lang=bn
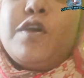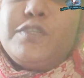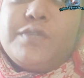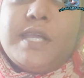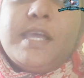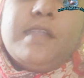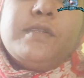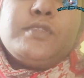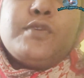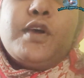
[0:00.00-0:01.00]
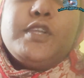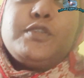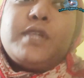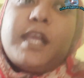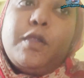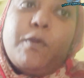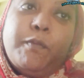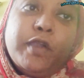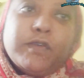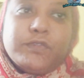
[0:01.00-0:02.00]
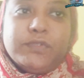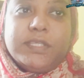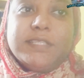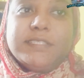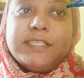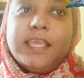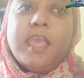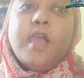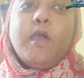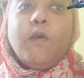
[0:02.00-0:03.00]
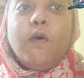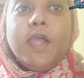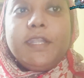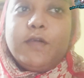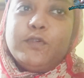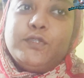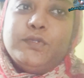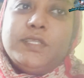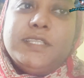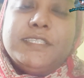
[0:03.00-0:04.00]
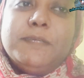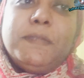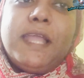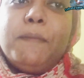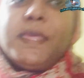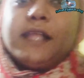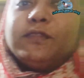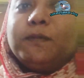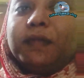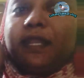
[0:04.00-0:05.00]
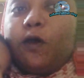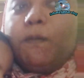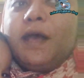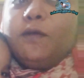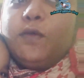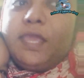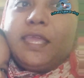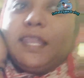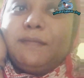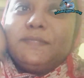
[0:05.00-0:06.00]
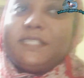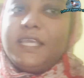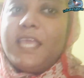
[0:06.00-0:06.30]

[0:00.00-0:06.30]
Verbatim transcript: ছয়শো টাকার ছয়শো টাকার ওপরে ওষুধ কিনছি কয়টা ওষুধ কিনছি মানে আমি একদম মানে অবাক হয়ে গেলাম যে